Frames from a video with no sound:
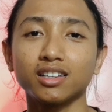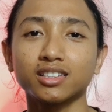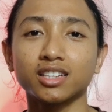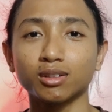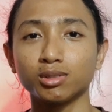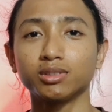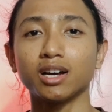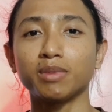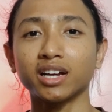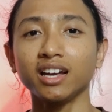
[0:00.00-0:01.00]
satu
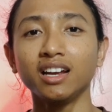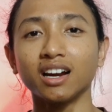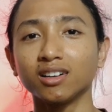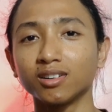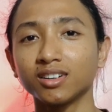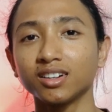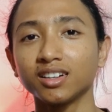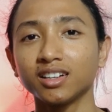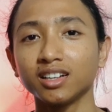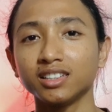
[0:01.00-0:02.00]
juta mereka hilang dong
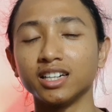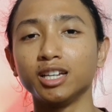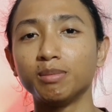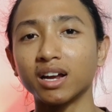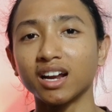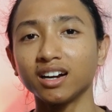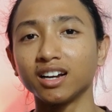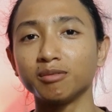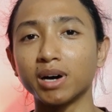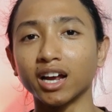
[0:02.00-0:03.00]
jadi barang
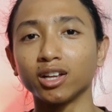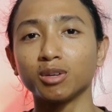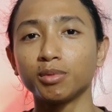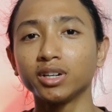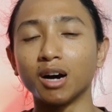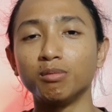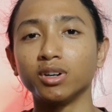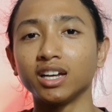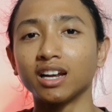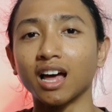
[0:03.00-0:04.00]
dan barang itu pun nggak
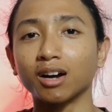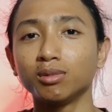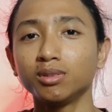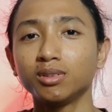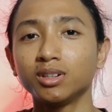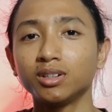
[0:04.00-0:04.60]
mungkin laku